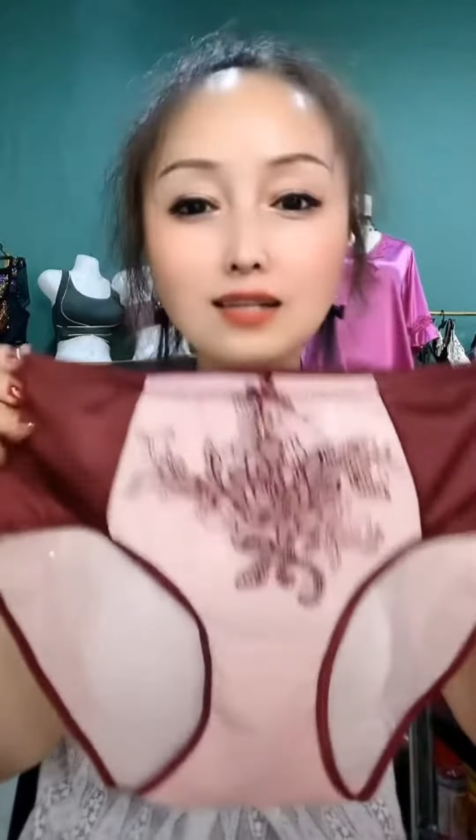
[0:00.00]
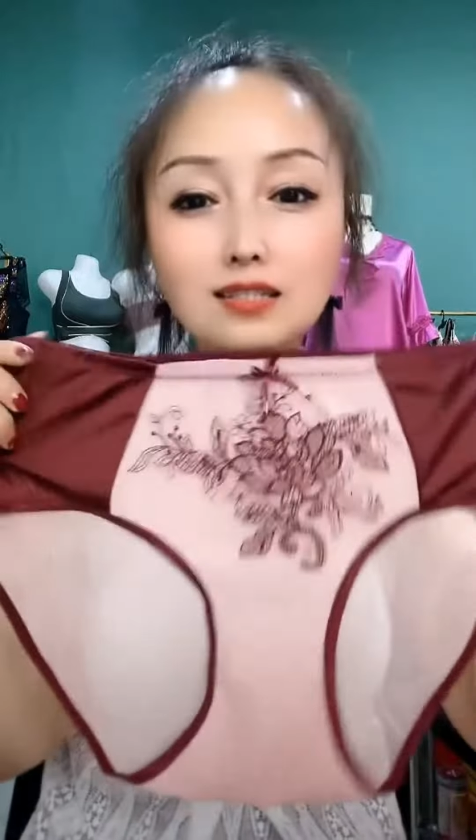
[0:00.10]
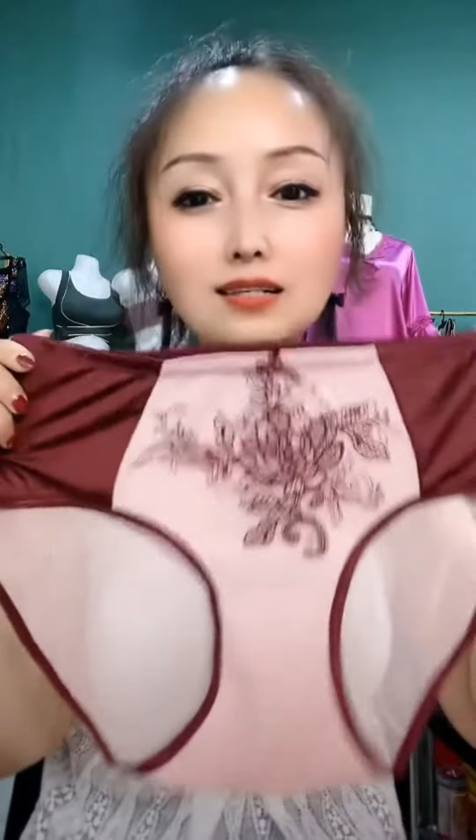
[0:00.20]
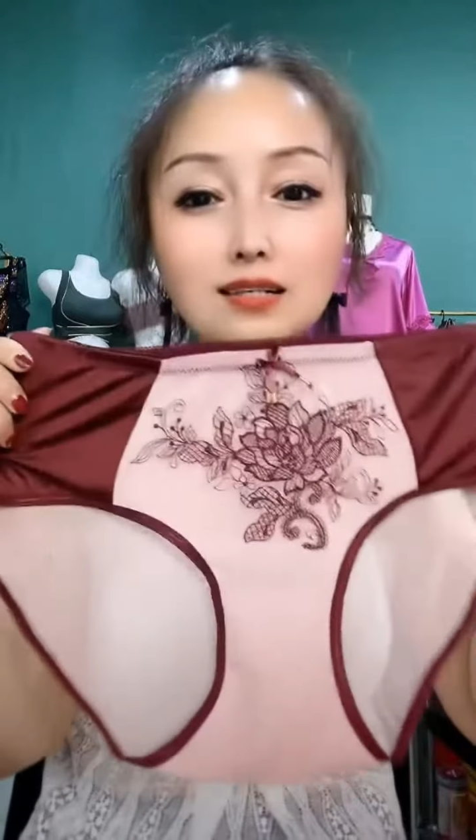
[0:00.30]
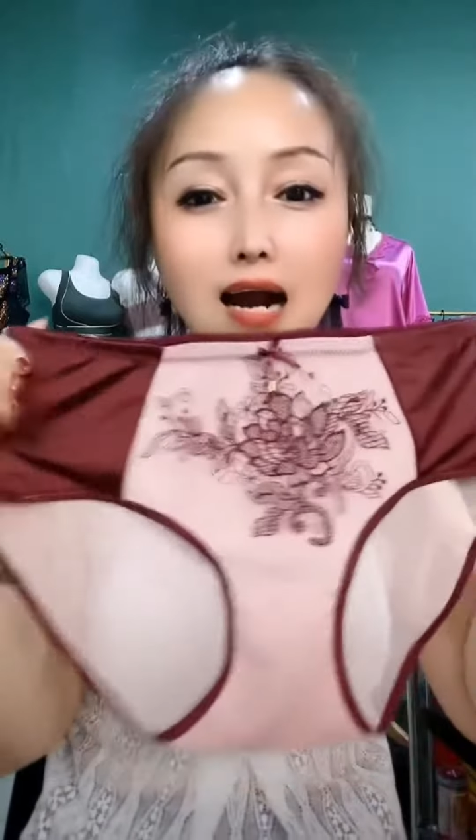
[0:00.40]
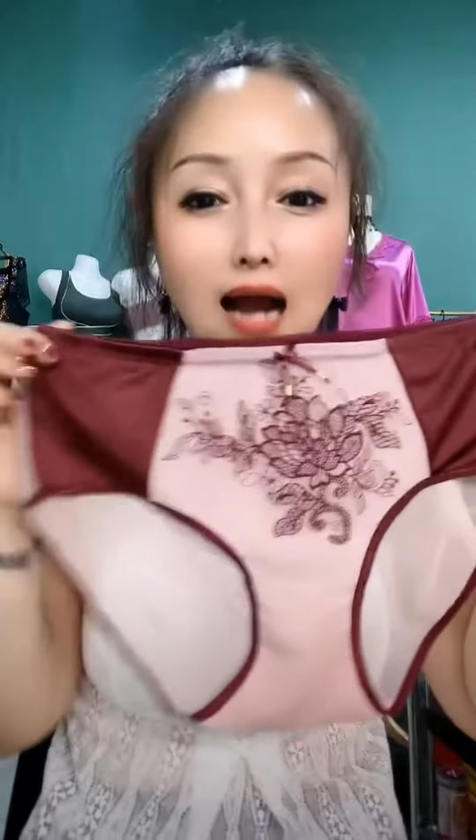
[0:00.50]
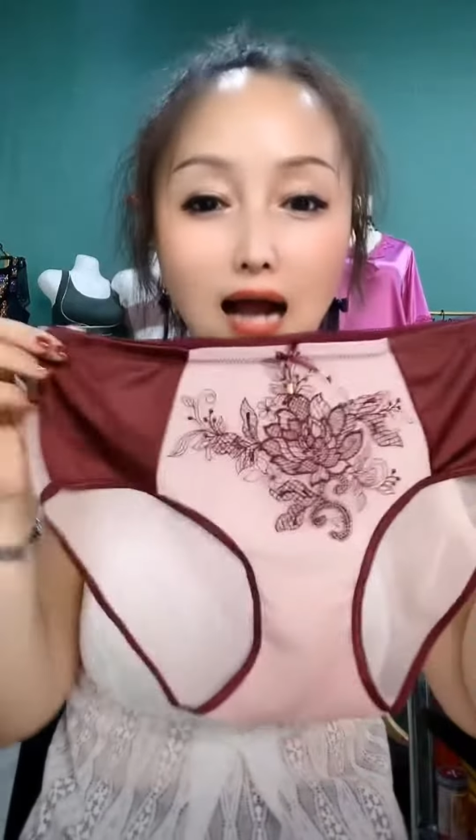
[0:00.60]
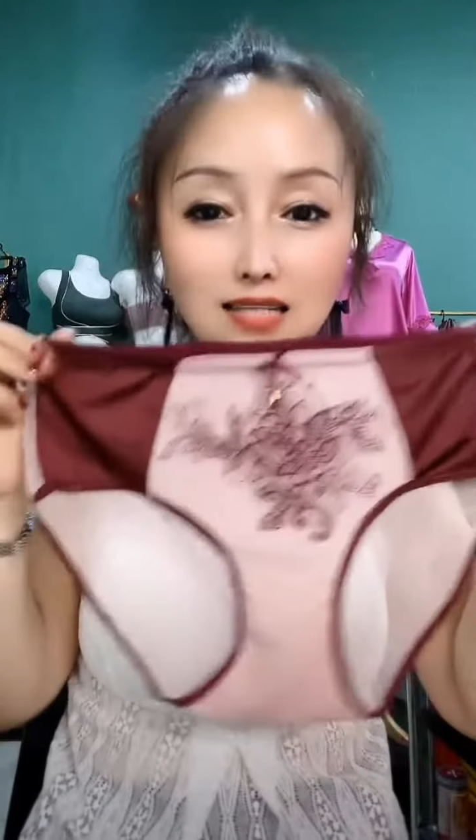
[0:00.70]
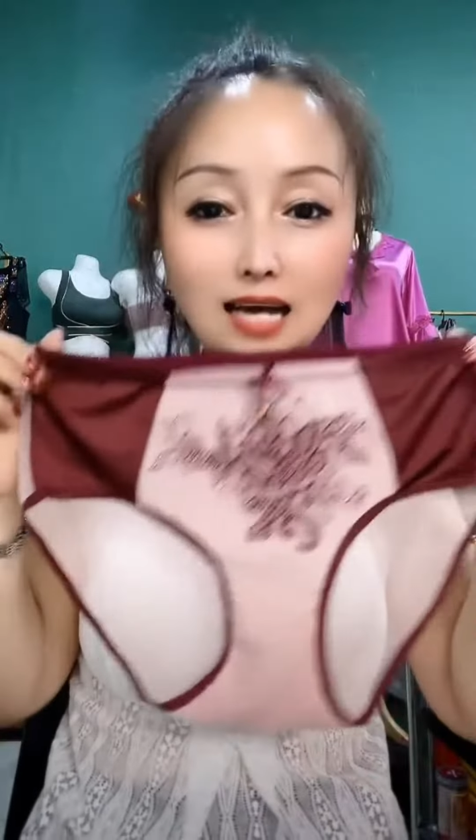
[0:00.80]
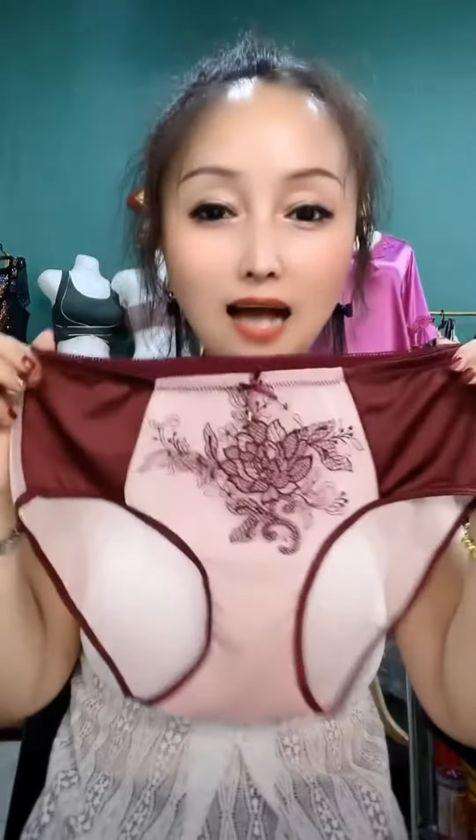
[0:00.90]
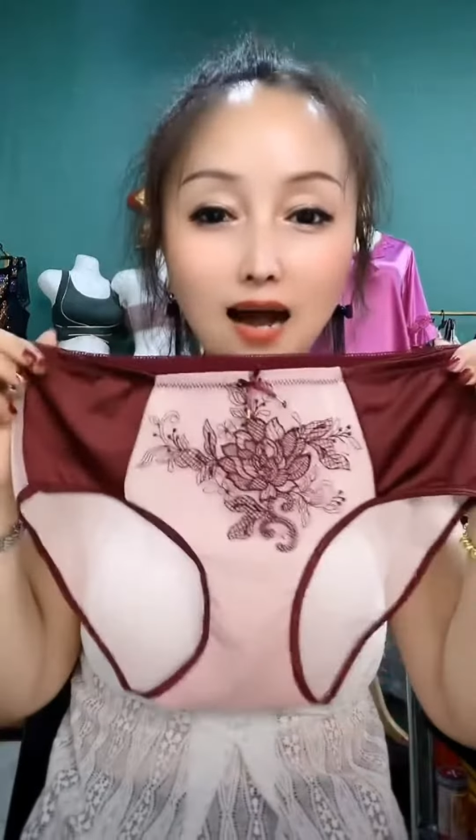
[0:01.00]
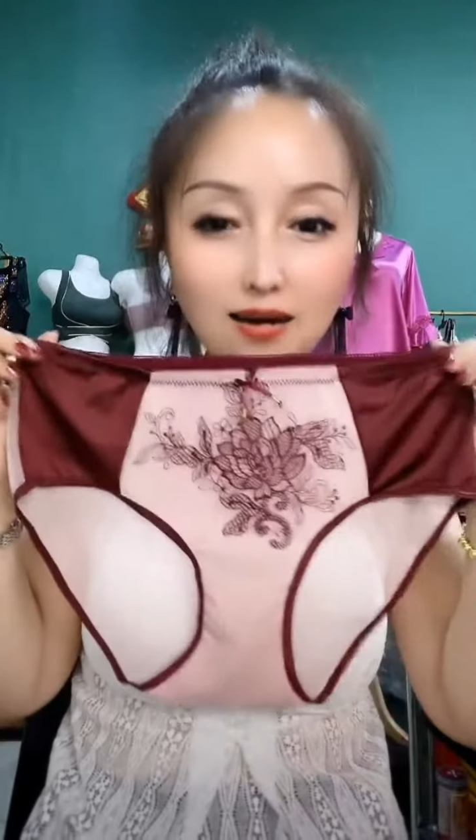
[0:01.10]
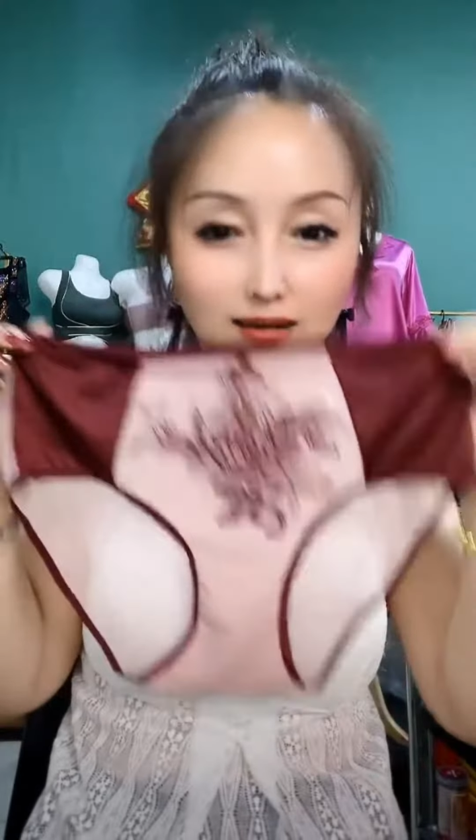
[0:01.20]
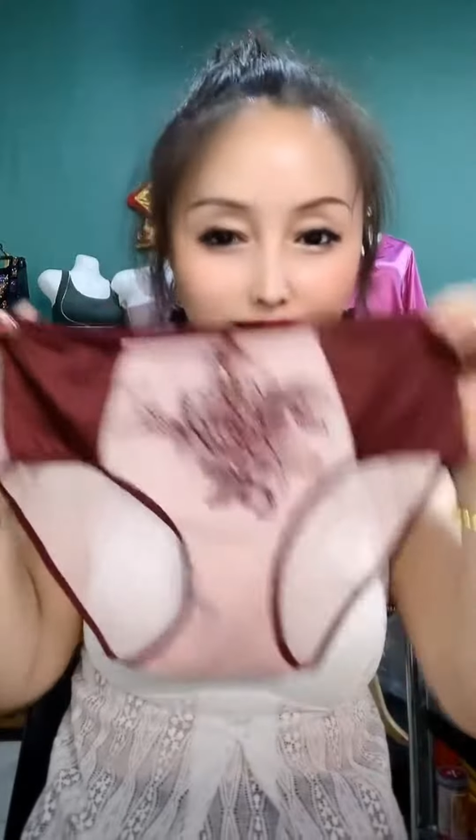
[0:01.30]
其实干啥？夹裆了，